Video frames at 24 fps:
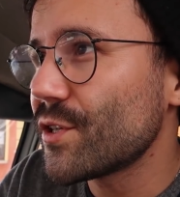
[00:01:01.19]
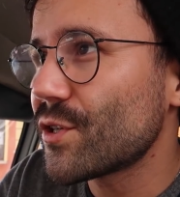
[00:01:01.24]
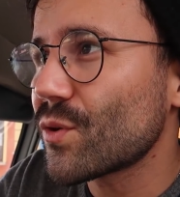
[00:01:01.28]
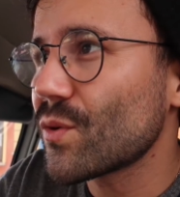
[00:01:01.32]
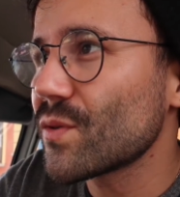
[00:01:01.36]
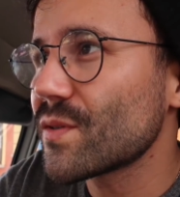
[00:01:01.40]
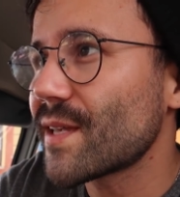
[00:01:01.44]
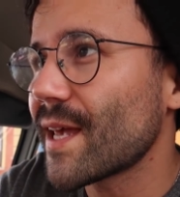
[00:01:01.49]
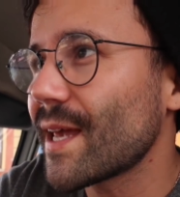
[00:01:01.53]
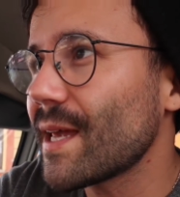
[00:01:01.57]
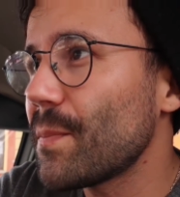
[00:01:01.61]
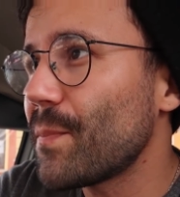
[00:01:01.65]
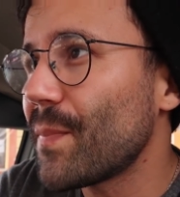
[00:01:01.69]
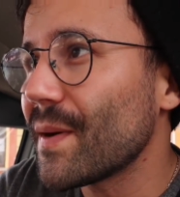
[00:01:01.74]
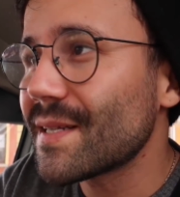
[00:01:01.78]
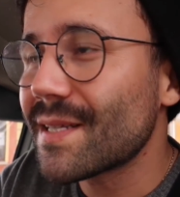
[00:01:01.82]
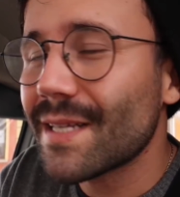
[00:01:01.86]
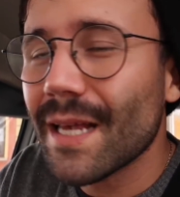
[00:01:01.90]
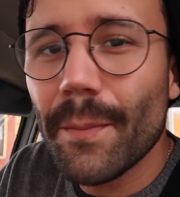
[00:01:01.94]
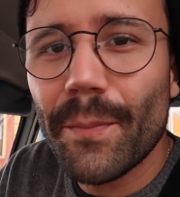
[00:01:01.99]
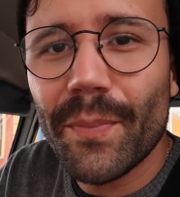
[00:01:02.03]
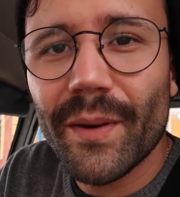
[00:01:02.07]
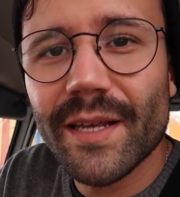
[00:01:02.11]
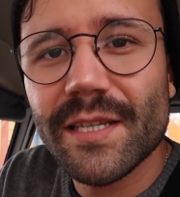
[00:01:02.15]
onde a gente consegue
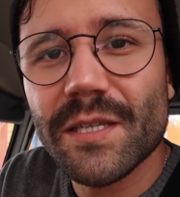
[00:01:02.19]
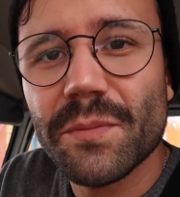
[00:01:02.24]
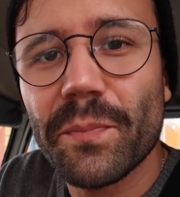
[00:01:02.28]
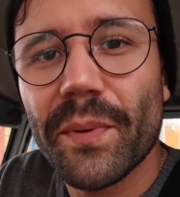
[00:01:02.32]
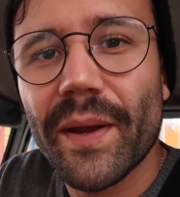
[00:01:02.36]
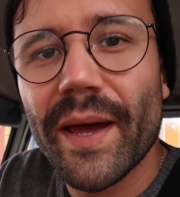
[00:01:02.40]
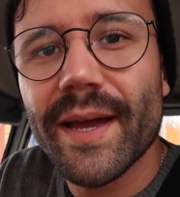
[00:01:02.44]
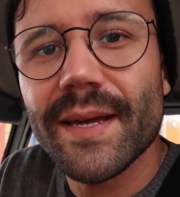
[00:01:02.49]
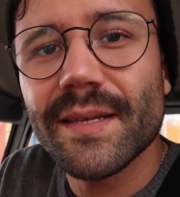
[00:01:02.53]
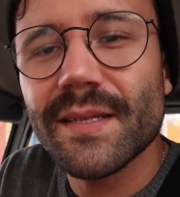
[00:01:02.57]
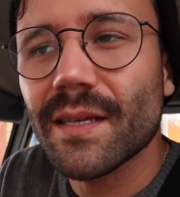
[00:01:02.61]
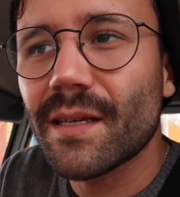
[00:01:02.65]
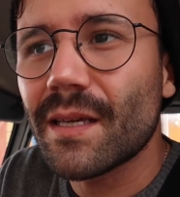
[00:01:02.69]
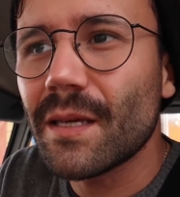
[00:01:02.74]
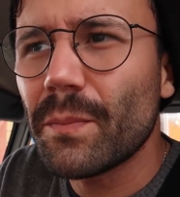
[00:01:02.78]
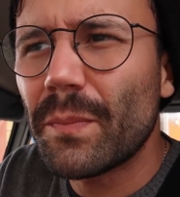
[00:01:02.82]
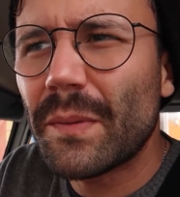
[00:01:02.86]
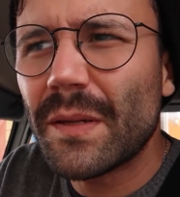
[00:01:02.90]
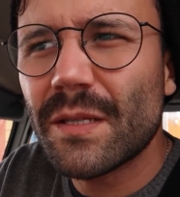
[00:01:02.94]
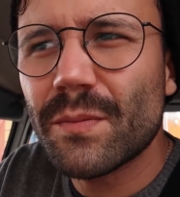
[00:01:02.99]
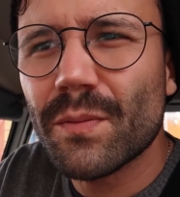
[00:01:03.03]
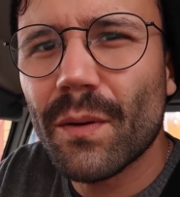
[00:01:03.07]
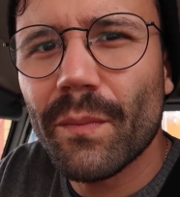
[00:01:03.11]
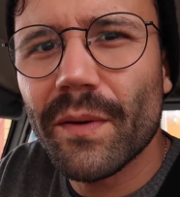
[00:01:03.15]
passar pelas praias aqui,
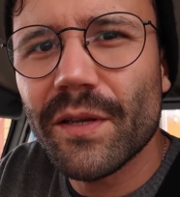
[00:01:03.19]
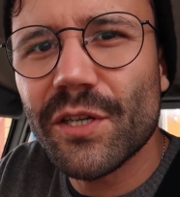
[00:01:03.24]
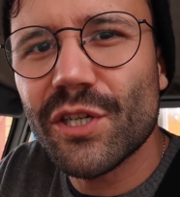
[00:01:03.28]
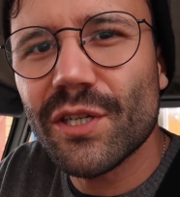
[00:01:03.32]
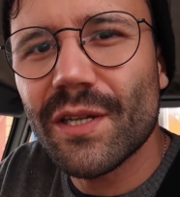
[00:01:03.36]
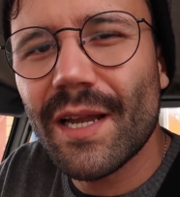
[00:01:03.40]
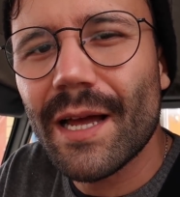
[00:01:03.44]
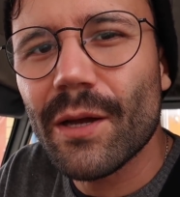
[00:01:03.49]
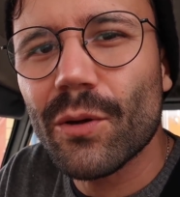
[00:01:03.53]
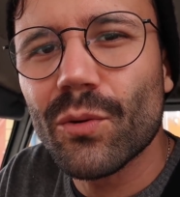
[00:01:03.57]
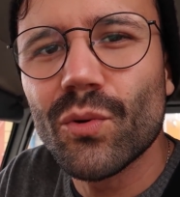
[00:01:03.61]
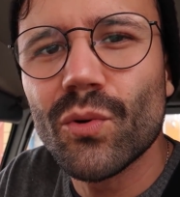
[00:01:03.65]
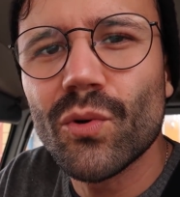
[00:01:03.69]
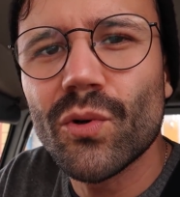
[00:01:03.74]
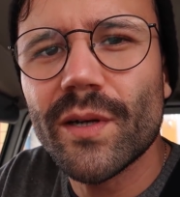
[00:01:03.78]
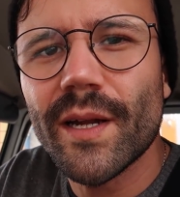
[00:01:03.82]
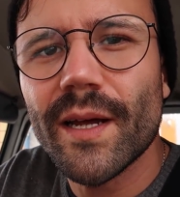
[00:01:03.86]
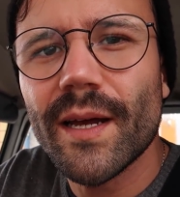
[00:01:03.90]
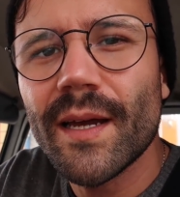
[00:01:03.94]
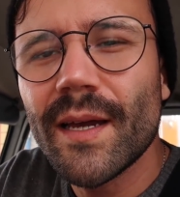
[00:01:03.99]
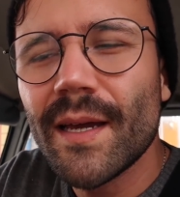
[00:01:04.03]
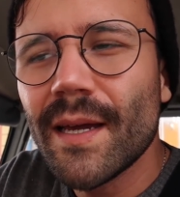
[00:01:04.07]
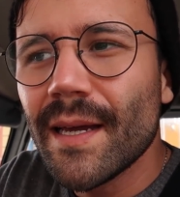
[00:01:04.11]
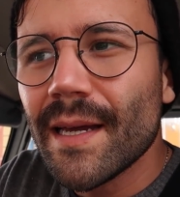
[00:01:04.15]
principalmente de
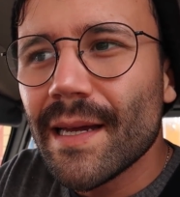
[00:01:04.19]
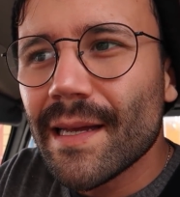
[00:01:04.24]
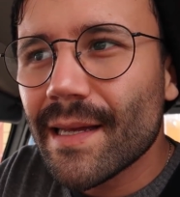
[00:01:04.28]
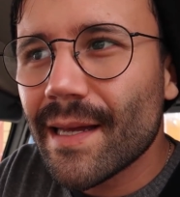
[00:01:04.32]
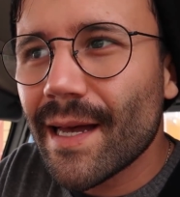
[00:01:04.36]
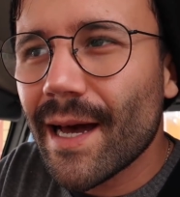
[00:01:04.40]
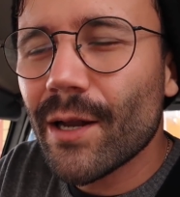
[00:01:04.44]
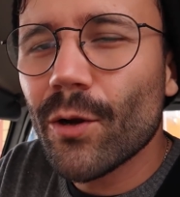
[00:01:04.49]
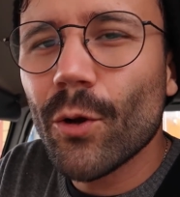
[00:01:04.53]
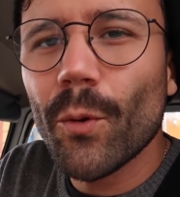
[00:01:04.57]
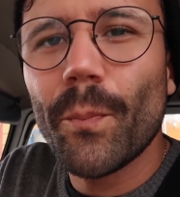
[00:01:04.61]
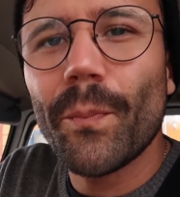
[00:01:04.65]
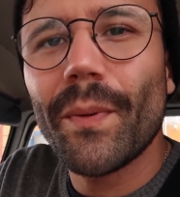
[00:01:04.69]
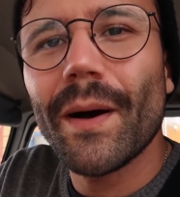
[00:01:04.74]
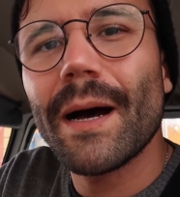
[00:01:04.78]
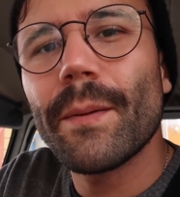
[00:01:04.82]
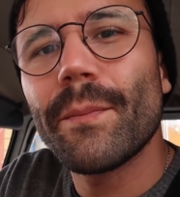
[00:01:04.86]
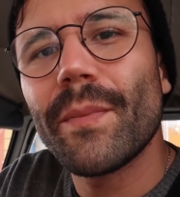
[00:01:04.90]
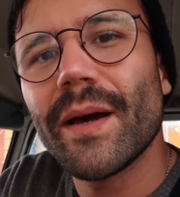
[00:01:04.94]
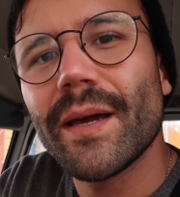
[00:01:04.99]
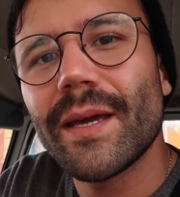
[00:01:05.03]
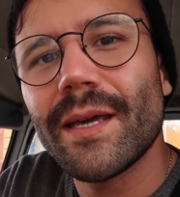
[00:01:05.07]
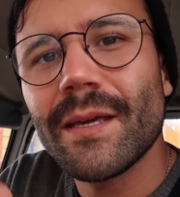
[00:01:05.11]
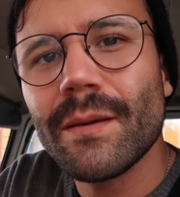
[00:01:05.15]
Laguna,
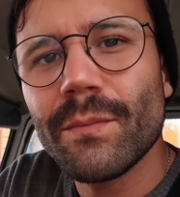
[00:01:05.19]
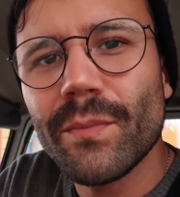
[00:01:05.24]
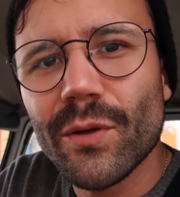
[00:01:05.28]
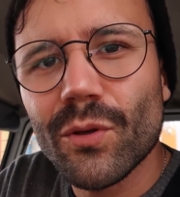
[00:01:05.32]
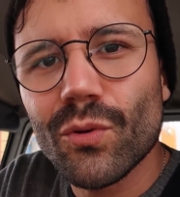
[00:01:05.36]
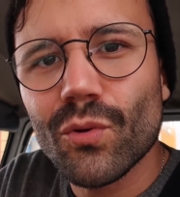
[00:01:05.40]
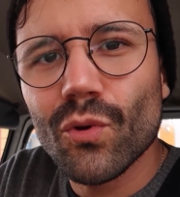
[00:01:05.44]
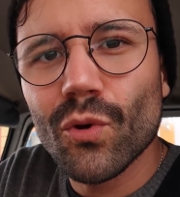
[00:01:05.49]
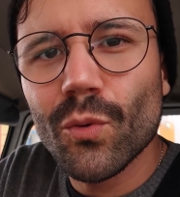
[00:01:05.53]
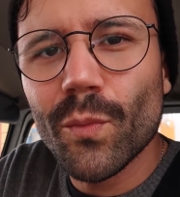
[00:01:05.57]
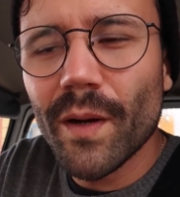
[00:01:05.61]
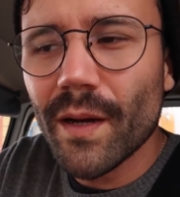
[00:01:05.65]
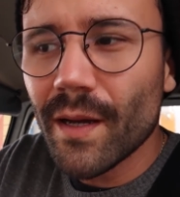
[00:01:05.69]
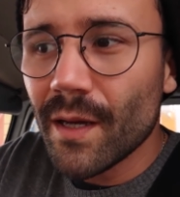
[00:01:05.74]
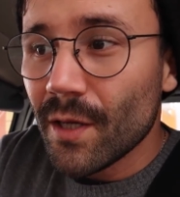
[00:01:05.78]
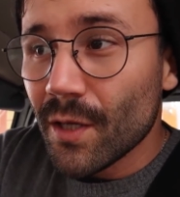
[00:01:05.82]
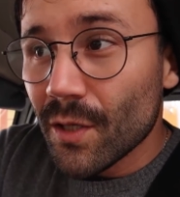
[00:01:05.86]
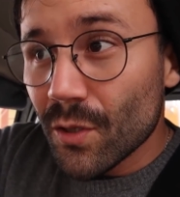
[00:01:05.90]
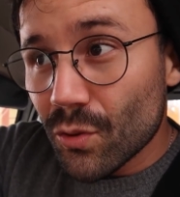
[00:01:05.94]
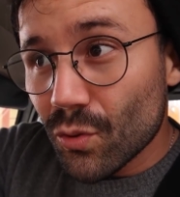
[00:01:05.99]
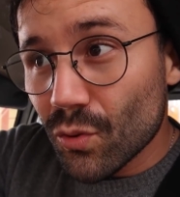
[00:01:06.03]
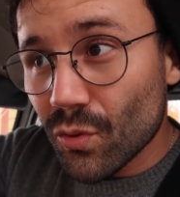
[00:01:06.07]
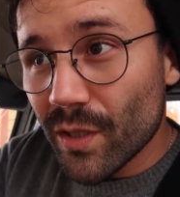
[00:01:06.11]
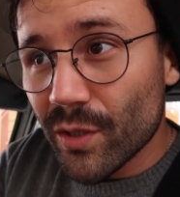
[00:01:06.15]
Garopaba e Imbituba,
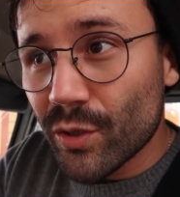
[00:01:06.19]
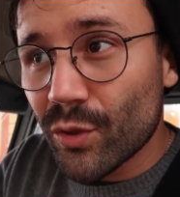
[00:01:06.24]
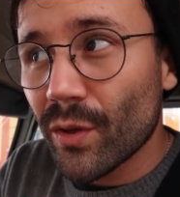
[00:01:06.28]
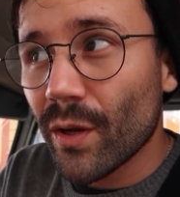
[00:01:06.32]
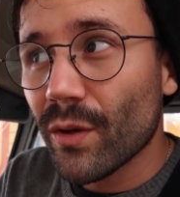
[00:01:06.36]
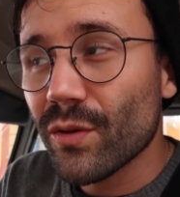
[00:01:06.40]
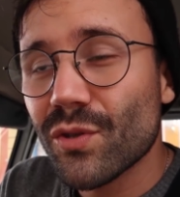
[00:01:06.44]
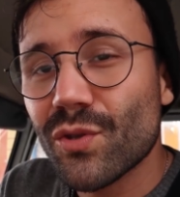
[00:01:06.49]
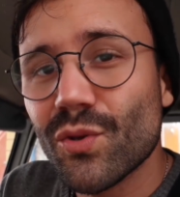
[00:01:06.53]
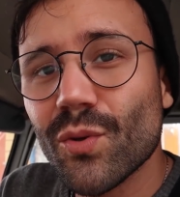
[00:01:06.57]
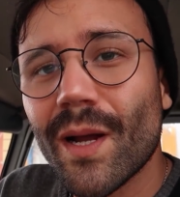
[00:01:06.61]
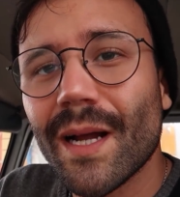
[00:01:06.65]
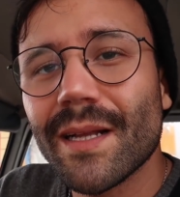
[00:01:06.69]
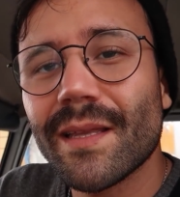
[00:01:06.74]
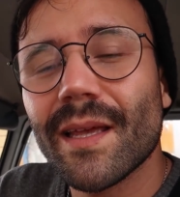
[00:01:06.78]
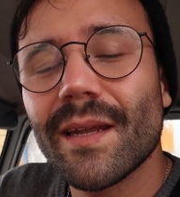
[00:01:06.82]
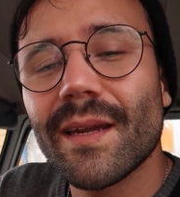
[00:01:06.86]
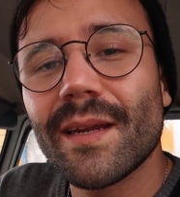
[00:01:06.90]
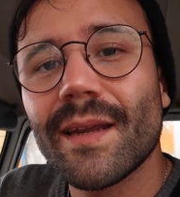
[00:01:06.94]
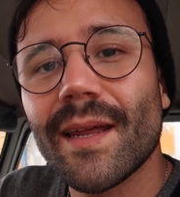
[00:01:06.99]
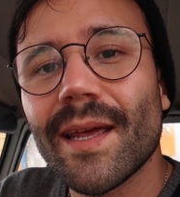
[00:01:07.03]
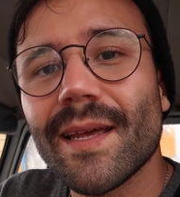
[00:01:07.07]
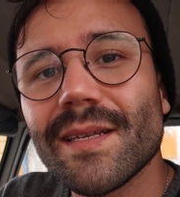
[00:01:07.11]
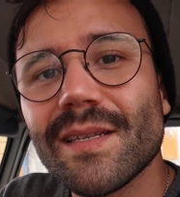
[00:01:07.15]
no litoral sul
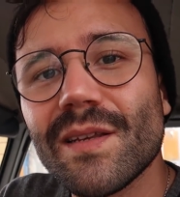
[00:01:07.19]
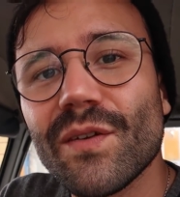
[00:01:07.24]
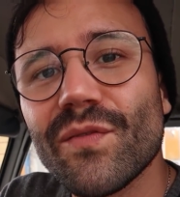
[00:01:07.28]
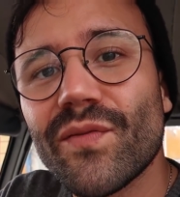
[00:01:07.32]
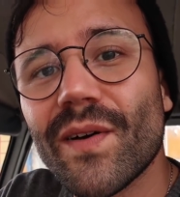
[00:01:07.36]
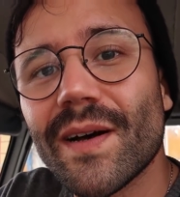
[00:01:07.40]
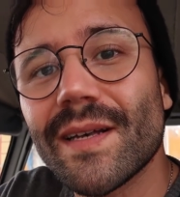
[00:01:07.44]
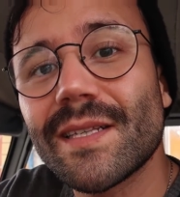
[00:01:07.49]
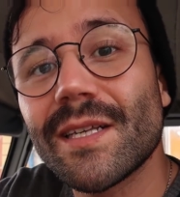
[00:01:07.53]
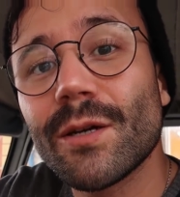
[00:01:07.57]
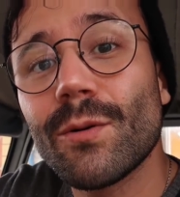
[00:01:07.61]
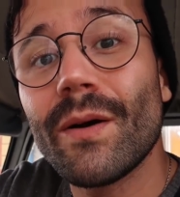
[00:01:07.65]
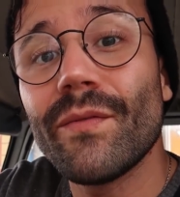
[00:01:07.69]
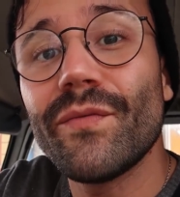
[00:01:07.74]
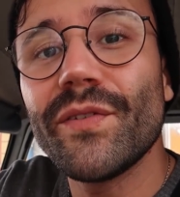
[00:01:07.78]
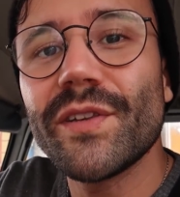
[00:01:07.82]
catarinense e fazer o